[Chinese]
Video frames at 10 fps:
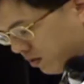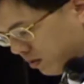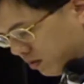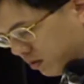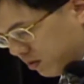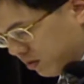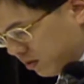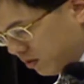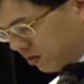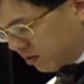你喜
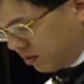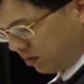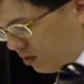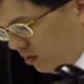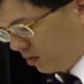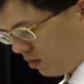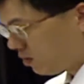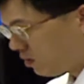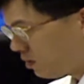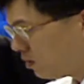欢哪一种模式，
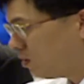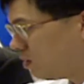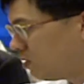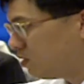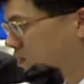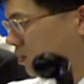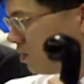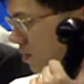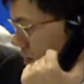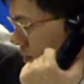都要有
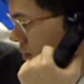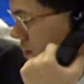热情，